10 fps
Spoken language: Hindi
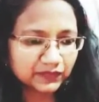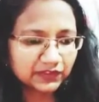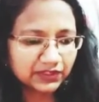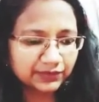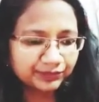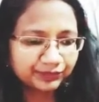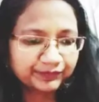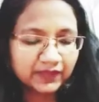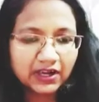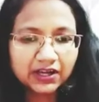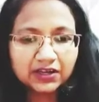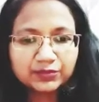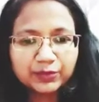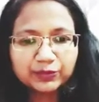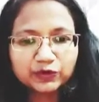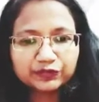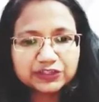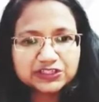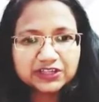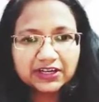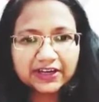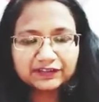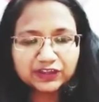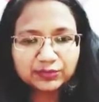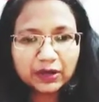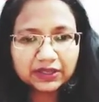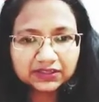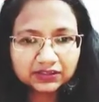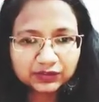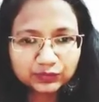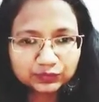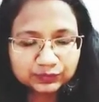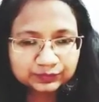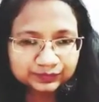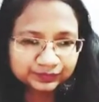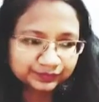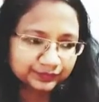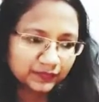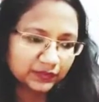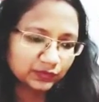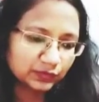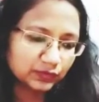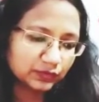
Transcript: ठीक है अगर मैं प्रोफेशनल लाइफ की बात करूं तो